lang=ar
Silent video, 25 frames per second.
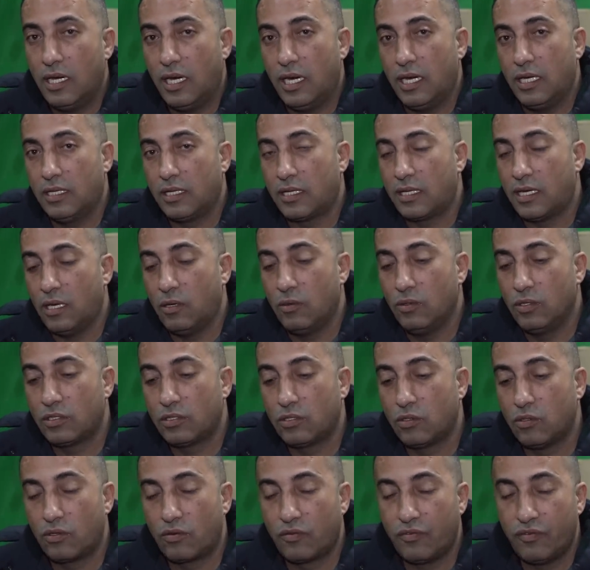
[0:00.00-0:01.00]
على رعوة
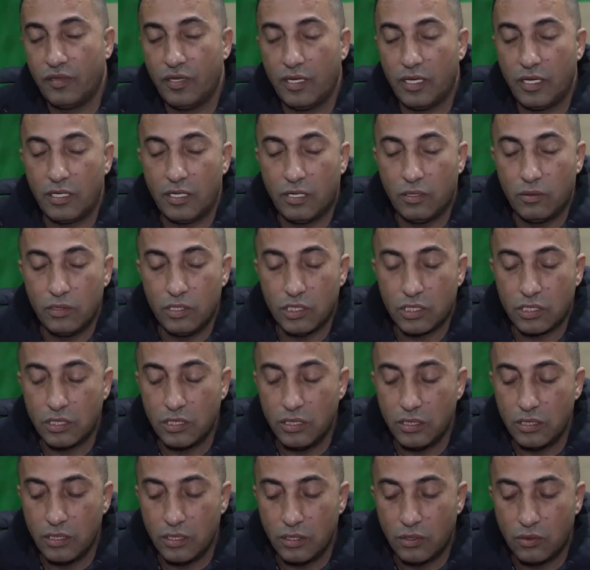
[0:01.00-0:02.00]
خرفان أو
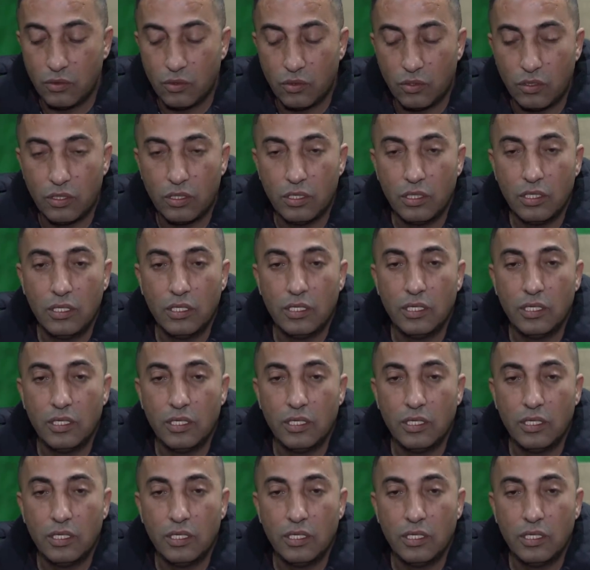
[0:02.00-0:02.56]
إشي إنه